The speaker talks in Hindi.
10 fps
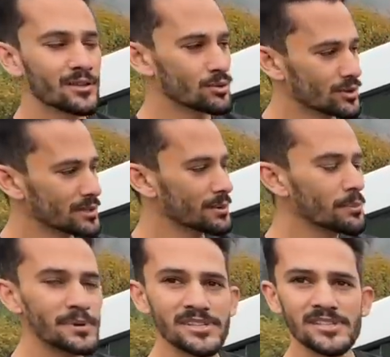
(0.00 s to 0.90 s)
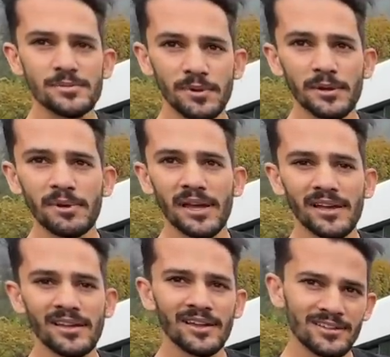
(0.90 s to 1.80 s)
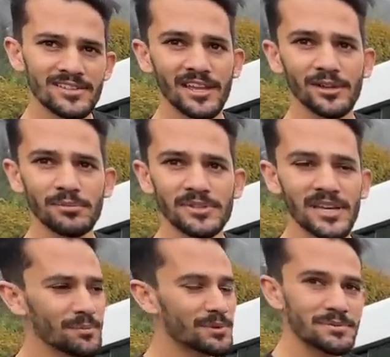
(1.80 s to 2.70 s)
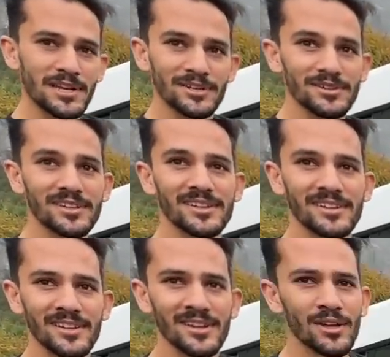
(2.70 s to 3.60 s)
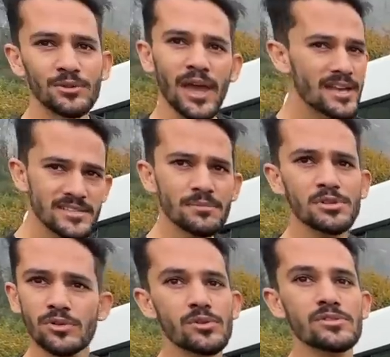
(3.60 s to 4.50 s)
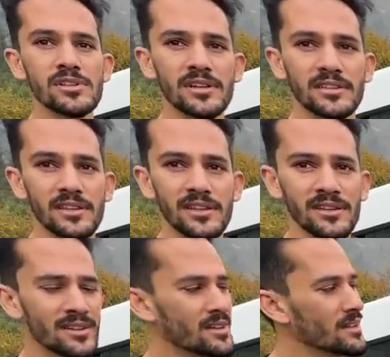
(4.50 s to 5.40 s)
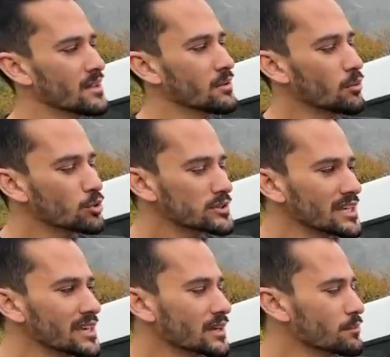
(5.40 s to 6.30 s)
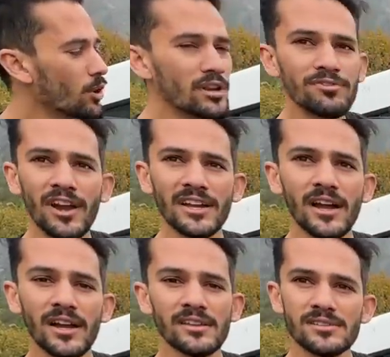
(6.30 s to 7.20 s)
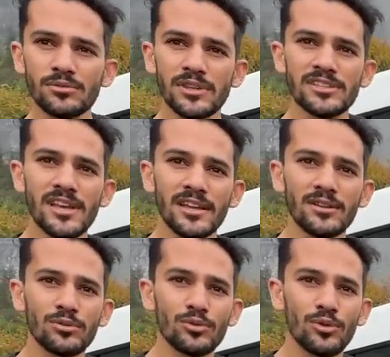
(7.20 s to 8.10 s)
थोड़ी देर बाद में पीछे स्पीड में आया साइरन बजाया अपने आप साइड हो गए जिप्सी देख ऐसे हम इसको यूज नहीं करते होता है ये कहीं मॉडिफाइड गाड़ी किसी को दिख जाए ना तो हम्म।